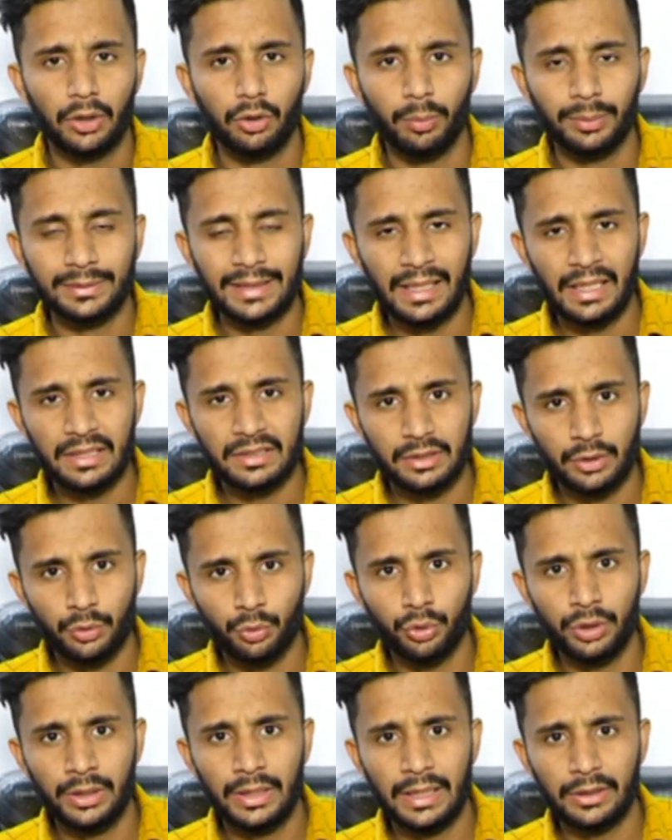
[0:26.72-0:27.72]
आपको बताना
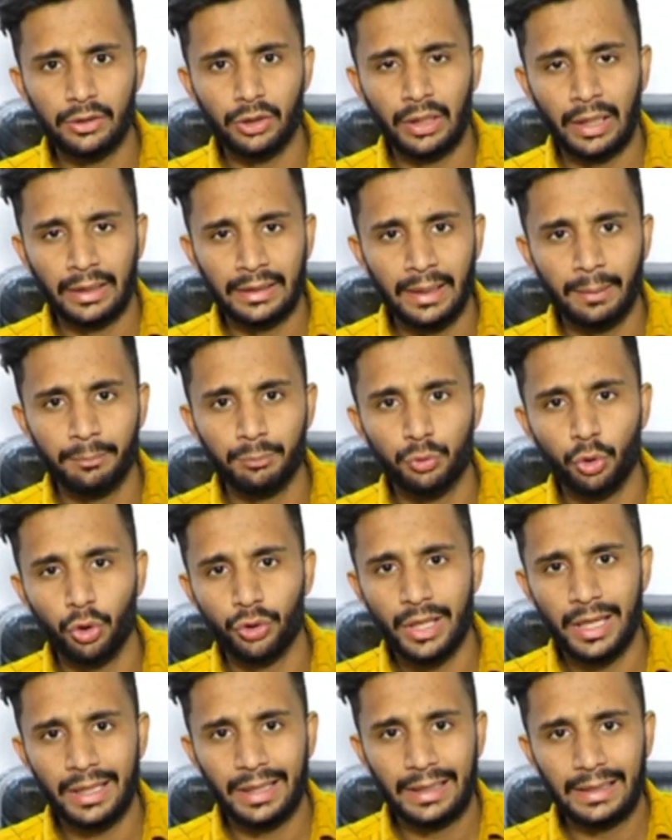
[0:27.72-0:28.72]
ज़रूरी है ताकि आप
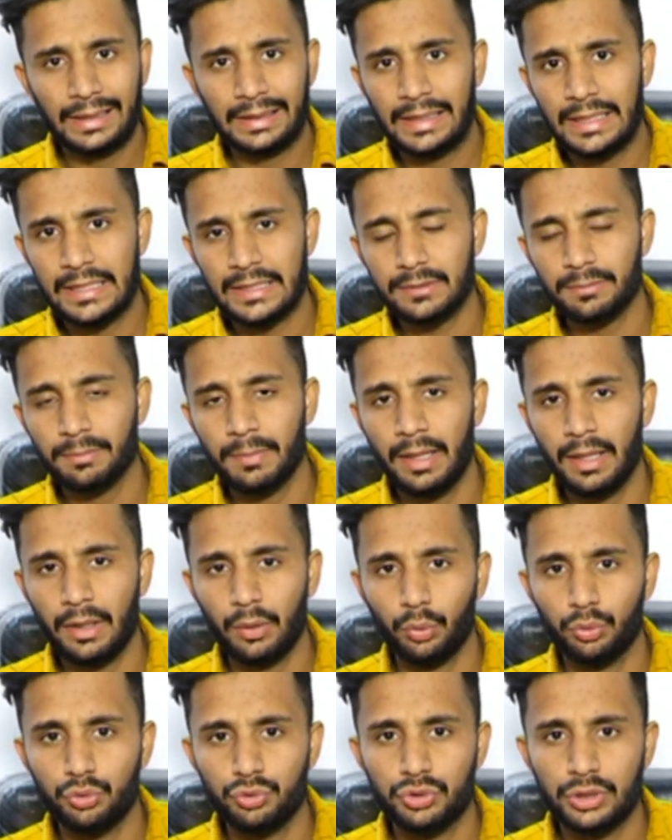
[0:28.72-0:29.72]
2021
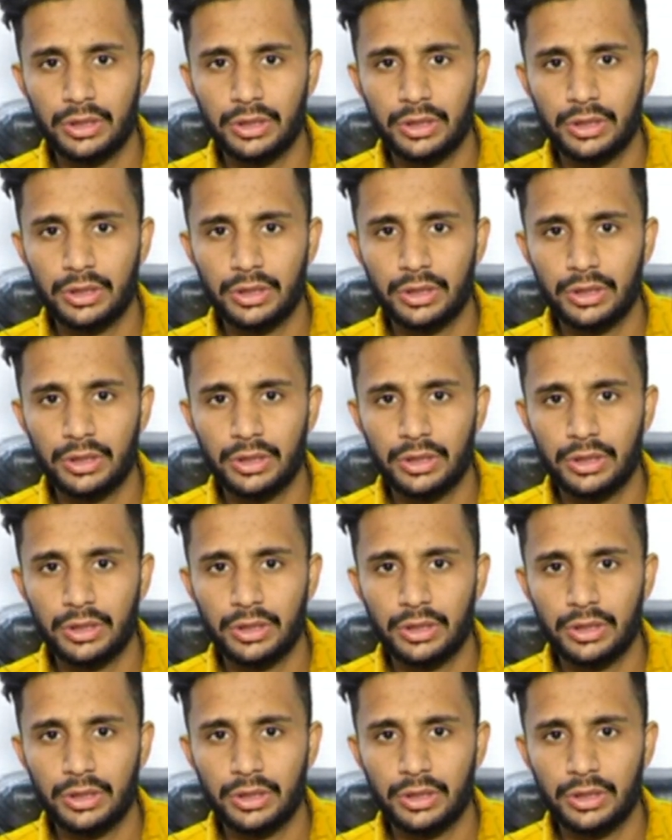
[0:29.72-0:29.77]
में उन